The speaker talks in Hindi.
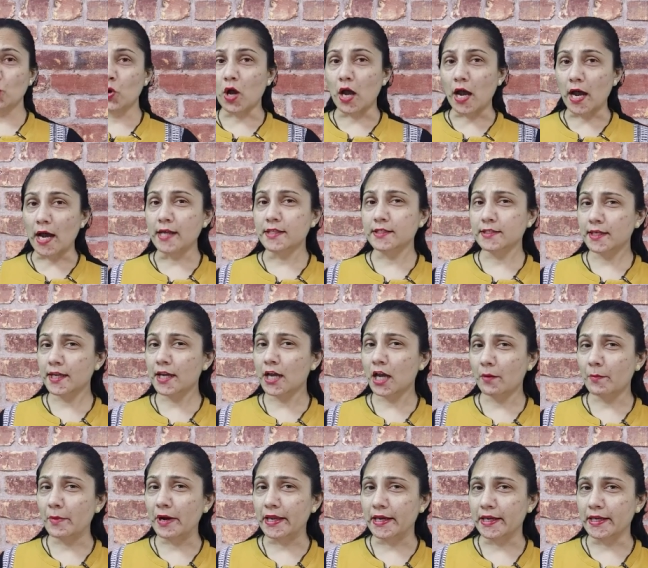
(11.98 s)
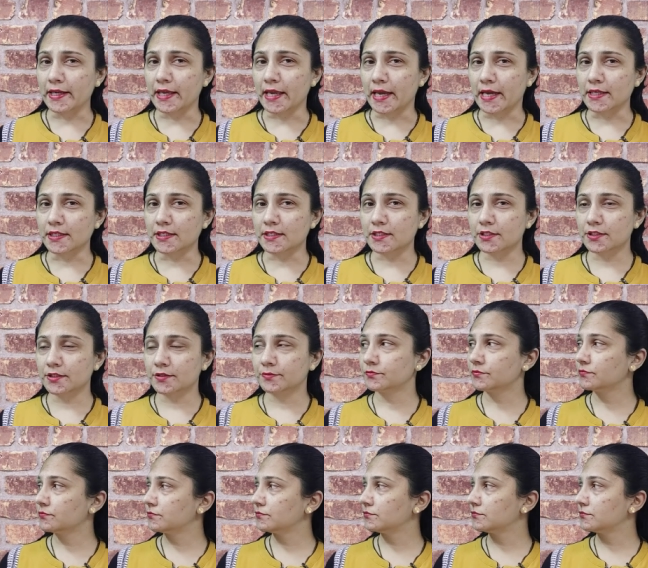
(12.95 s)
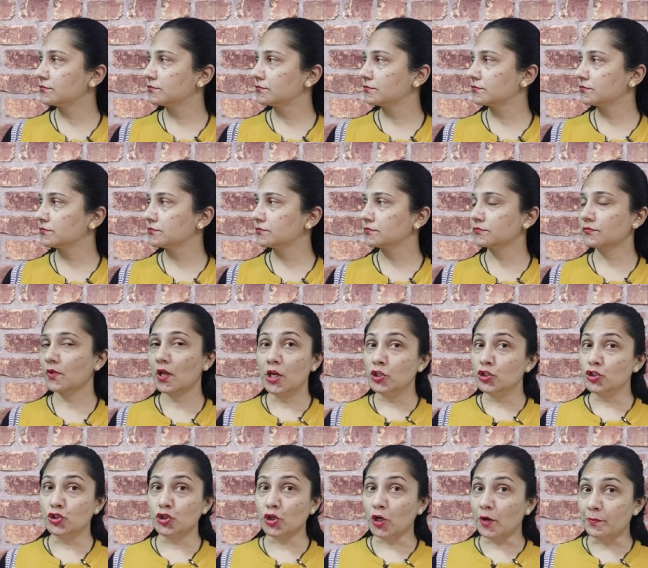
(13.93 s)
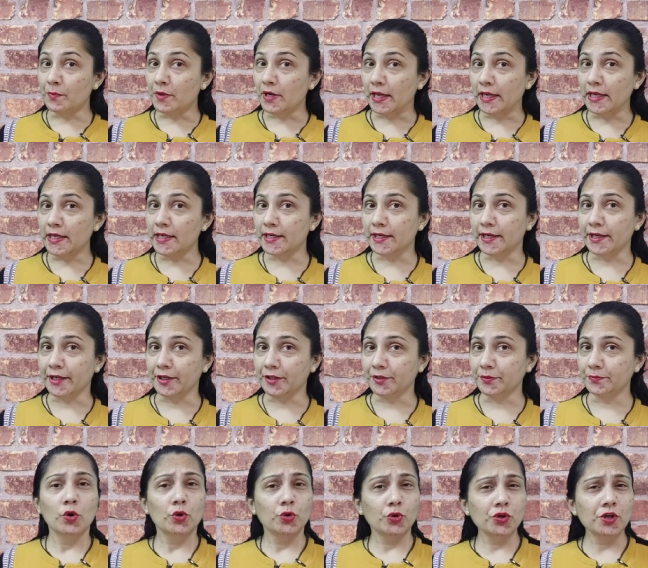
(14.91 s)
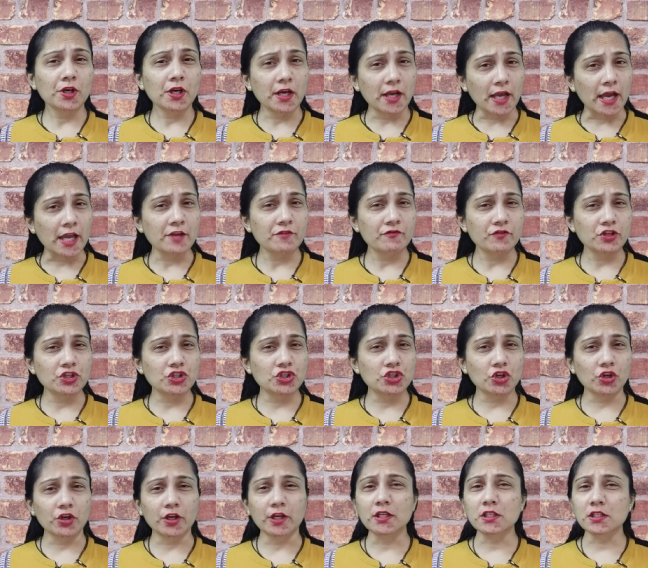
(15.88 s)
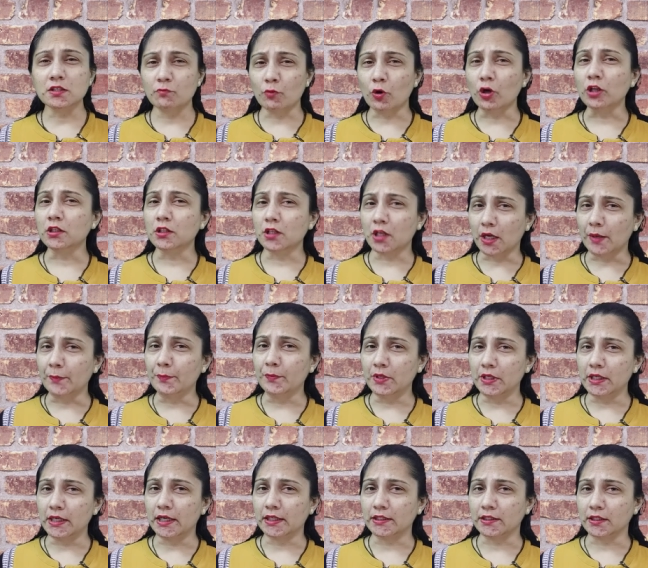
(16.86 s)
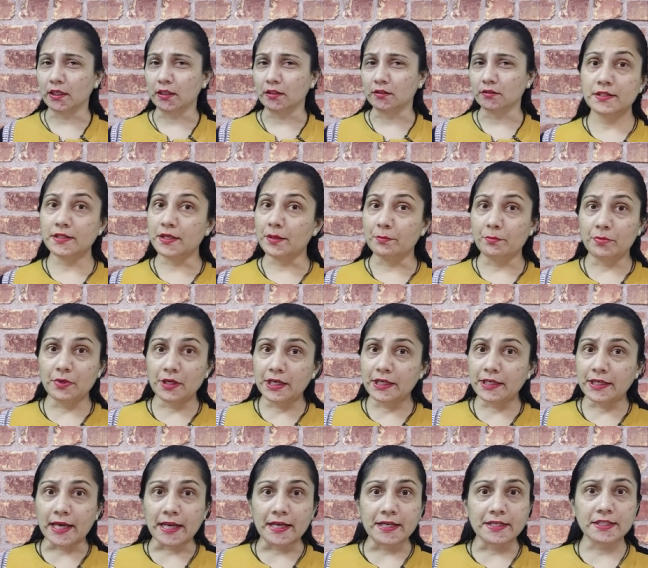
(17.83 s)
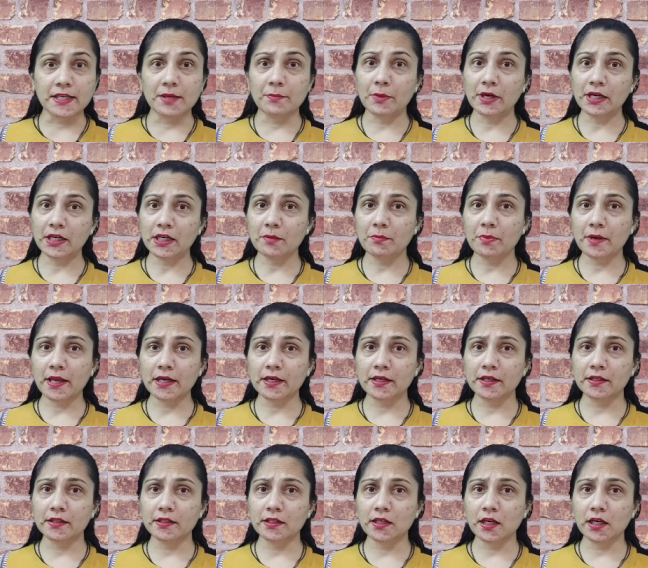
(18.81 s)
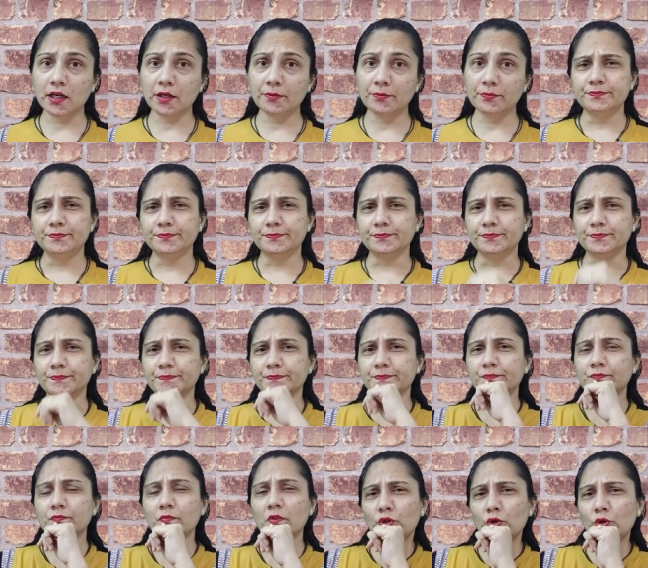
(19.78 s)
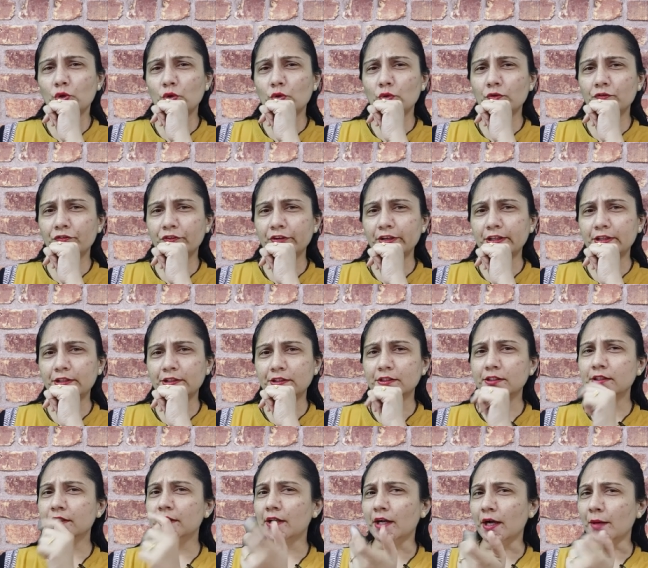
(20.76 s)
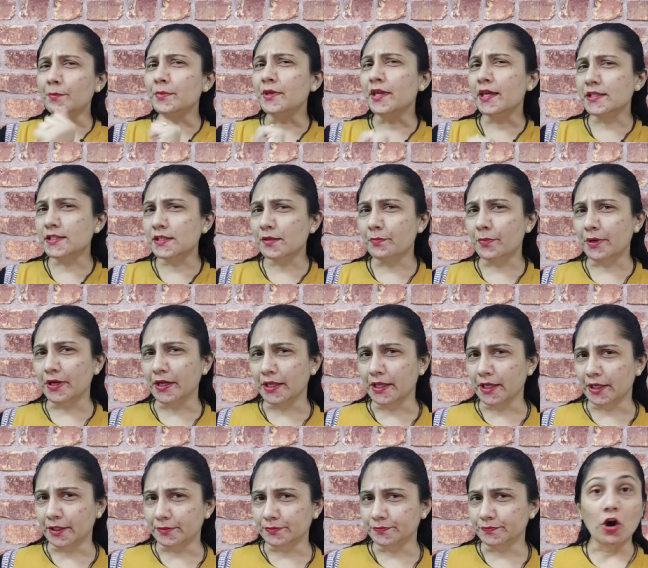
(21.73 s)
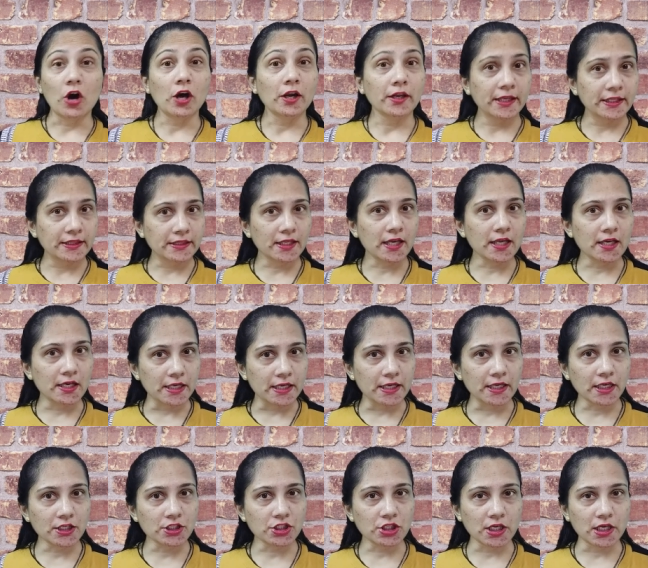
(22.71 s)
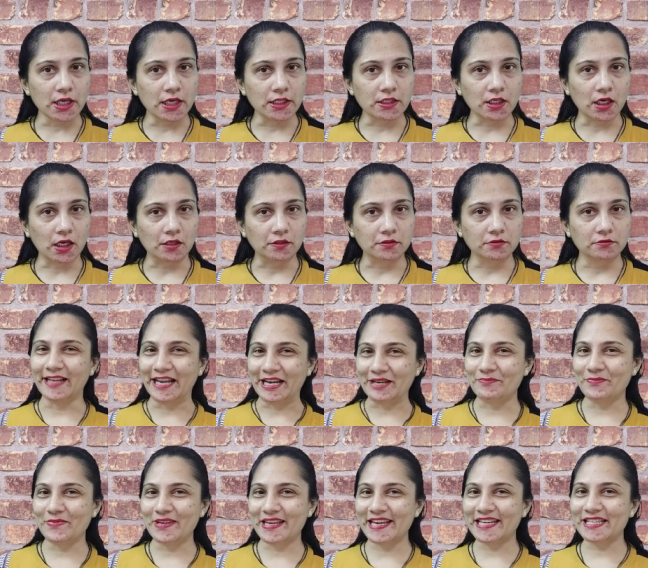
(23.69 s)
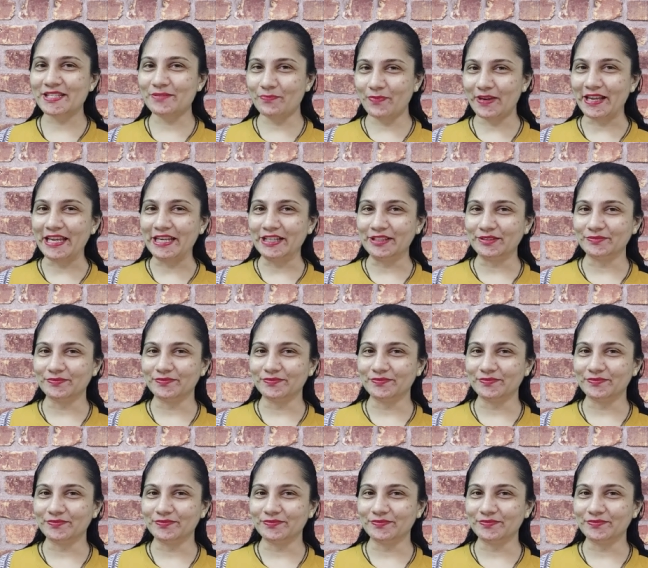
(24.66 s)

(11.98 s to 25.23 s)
सो आज के हमारे गेस्ट जो अब नहीं रहे उन्होंने लाइफ इंश्योरेंस बहुत कम लिया था सिंपली टेन से मल्टीप्लाई कर दिया हम्म, तो फिर कम कैसे पड़ गया और कितना लेना चाहिए था लेट मी एक्सप्लेन